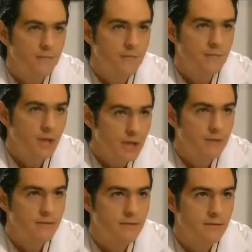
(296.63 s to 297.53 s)
Sí.
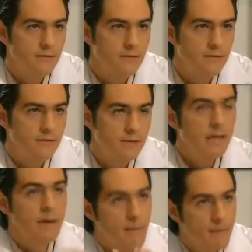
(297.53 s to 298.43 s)
Sí,
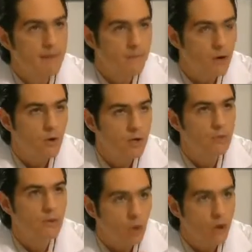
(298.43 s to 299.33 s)
la mamá de
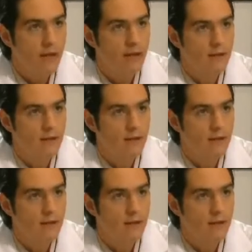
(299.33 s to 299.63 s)
Frijolito es Olga.